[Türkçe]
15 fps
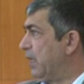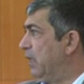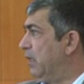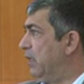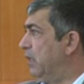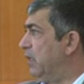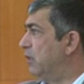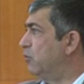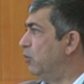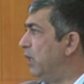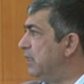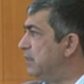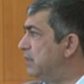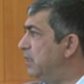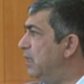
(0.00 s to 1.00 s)
E,
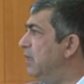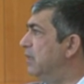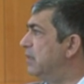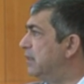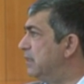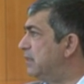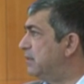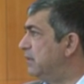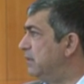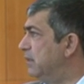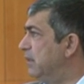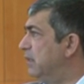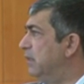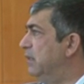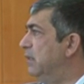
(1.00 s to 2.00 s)
dolayısıyla herkes
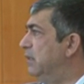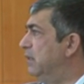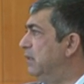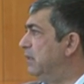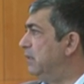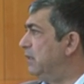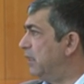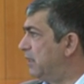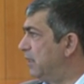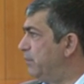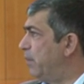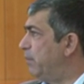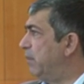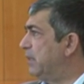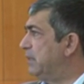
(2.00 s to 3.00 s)
e, yatırım
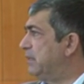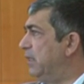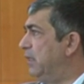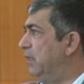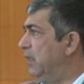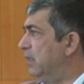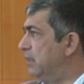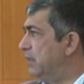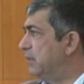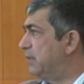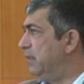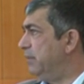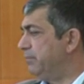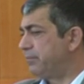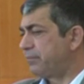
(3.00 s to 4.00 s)
yapmak isteyen herkes
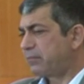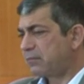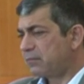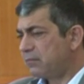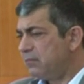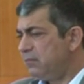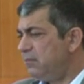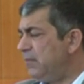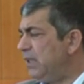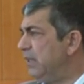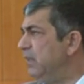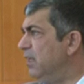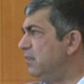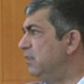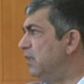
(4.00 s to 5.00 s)
de
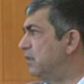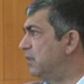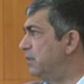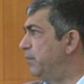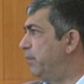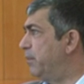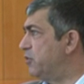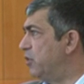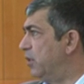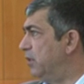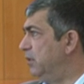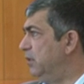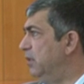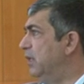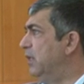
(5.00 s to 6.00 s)
nasıl yatırım
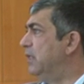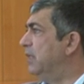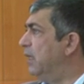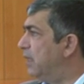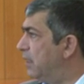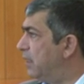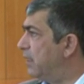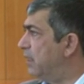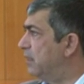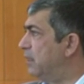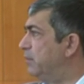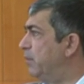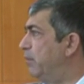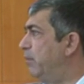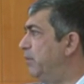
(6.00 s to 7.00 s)
yapacağını, nerelere
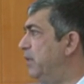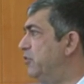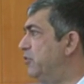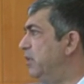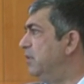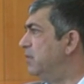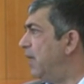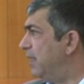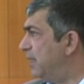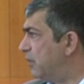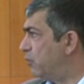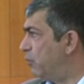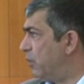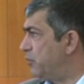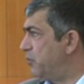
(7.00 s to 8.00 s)
yatırım yapabileceğini daha
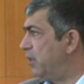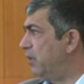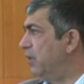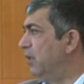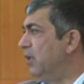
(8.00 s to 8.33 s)
net görecek.